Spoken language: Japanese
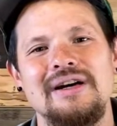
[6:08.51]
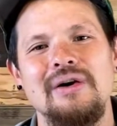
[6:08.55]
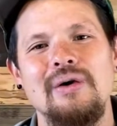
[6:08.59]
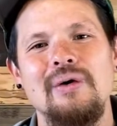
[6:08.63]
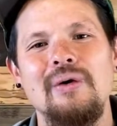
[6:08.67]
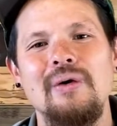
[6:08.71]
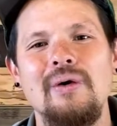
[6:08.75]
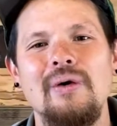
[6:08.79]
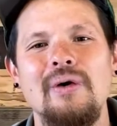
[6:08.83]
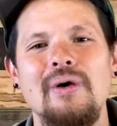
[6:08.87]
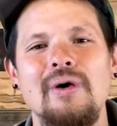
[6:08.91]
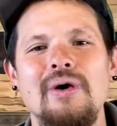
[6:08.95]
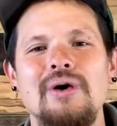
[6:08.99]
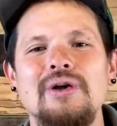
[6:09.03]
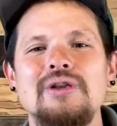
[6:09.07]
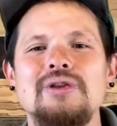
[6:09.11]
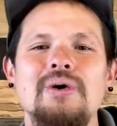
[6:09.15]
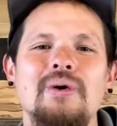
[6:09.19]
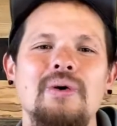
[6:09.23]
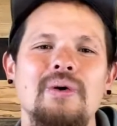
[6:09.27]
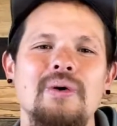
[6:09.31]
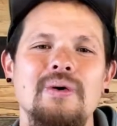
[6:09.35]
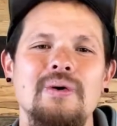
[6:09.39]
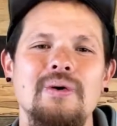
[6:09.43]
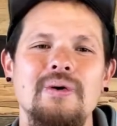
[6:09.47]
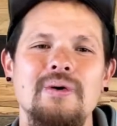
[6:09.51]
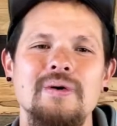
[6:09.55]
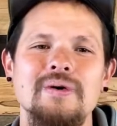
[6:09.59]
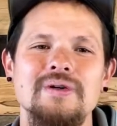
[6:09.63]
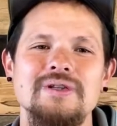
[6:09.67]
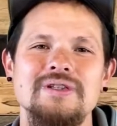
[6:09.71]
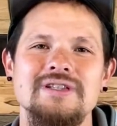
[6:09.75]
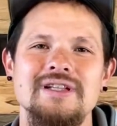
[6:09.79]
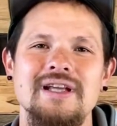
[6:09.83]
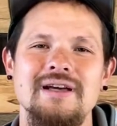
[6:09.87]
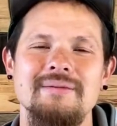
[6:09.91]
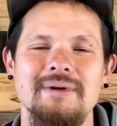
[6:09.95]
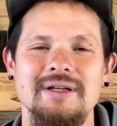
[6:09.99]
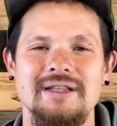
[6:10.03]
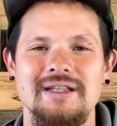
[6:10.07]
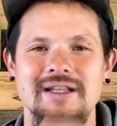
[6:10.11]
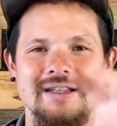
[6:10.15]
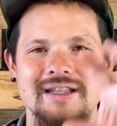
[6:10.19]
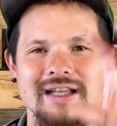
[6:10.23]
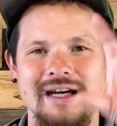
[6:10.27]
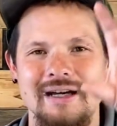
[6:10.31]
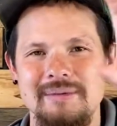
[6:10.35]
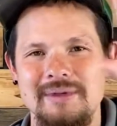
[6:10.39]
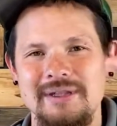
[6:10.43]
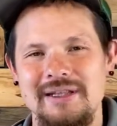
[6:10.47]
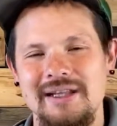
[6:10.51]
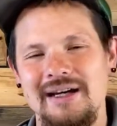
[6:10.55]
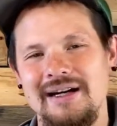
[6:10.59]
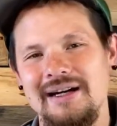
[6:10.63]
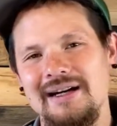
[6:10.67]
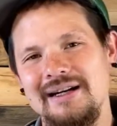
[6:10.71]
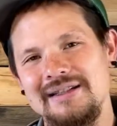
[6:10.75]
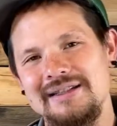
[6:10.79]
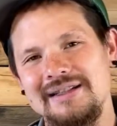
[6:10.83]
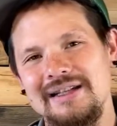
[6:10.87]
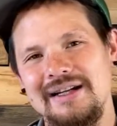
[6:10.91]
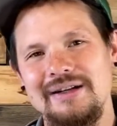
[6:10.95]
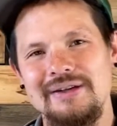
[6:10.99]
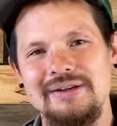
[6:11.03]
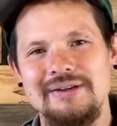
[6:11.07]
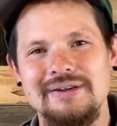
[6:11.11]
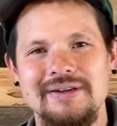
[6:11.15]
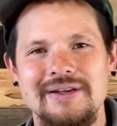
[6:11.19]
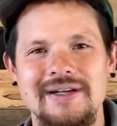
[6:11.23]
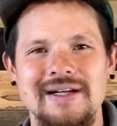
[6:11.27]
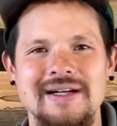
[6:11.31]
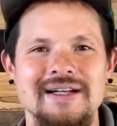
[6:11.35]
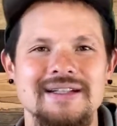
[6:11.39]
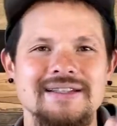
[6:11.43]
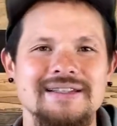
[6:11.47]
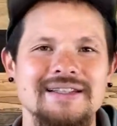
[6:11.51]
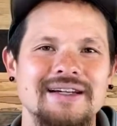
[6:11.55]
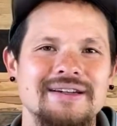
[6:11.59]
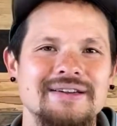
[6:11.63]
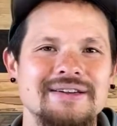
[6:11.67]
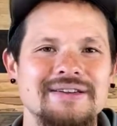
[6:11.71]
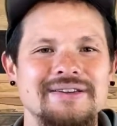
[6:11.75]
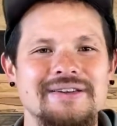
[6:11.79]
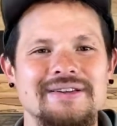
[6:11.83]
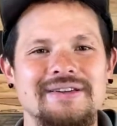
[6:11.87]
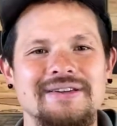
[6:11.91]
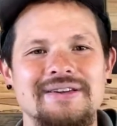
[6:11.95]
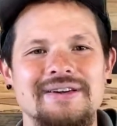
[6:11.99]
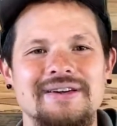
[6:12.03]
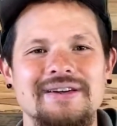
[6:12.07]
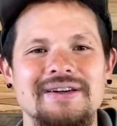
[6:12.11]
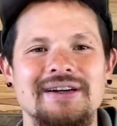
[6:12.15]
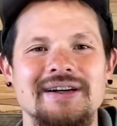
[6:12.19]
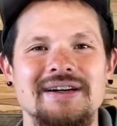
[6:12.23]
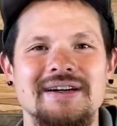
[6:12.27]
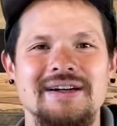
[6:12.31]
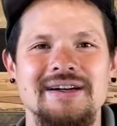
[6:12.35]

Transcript: を統合してまたダビデ派サウロ派サウロの、